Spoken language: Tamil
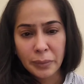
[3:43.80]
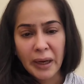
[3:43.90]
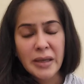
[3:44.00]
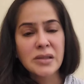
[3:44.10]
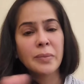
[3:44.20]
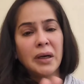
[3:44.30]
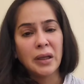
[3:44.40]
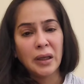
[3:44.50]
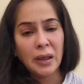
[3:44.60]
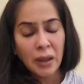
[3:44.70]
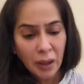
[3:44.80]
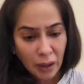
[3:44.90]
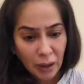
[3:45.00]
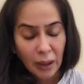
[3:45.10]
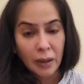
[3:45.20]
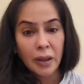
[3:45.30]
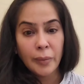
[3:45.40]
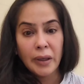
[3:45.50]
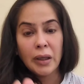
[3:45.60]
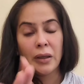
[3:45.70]
ப்ரைஸ் மணி லக்கி
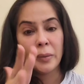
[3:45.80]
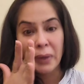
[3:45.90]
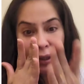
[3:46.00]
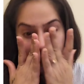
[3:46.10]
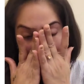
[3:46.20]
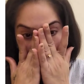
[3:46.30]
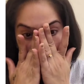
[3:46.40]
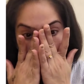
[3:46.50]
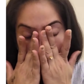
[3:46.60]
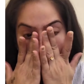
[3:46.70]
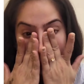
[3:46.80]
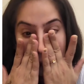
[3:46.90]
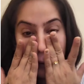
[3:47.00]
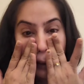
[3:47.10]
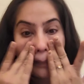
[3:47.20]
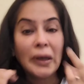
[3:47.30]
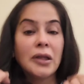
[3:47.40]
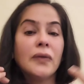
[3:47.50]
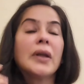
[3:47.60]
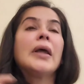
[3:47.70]
மணி இந்த மாதிரி வர எந்த
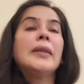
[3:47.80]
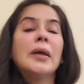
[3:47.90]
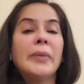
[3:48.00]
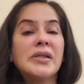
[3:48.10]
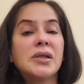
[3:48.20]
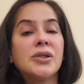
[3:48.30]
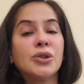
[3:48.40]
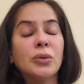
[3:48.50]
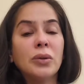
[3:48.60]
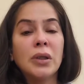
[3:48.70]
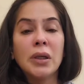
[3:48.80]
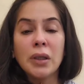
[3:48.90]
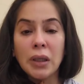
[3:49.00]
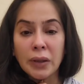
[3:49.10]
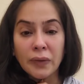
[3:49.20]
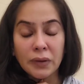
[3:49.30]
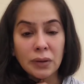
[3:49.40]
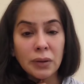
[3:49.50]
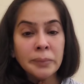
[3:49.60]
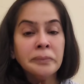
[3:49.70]
ஆப்லேருந்து வர எந்த மெசேஜும் நீங்கள்
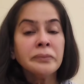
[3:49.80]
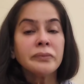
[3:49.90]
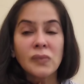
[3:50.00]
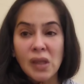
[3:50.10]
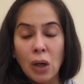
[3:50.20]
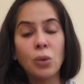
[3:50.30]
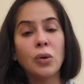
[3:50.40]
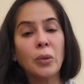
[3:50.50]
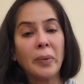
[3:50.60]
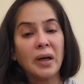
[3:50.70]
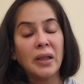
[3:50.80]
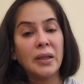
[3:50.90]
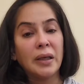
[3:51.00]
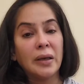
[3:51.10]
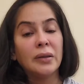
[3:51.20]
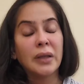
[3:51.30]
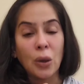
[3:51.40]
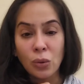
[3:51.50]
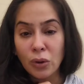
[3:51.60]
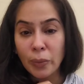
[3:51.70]
வந்து டவுன்லோட் பண்ணாதீங்க
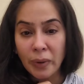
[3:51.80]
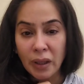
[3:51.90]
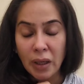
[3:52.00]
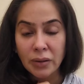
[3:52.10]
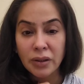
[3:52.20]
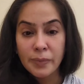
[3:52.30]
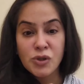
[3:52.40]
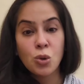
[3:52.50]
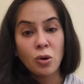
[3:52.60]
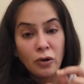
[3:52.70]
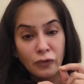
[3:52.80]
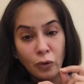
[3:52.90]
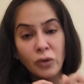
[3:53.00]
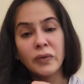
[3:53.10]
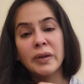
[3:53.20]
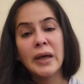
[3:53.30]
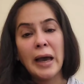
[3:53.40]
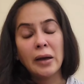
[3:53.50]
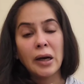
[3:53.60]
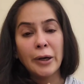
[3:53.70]
டவுன்லோட் பண்ண அடுத்த நிமிஷம் உங்கள் ஃபோன் வந்து
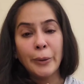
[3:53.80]
ஹேக்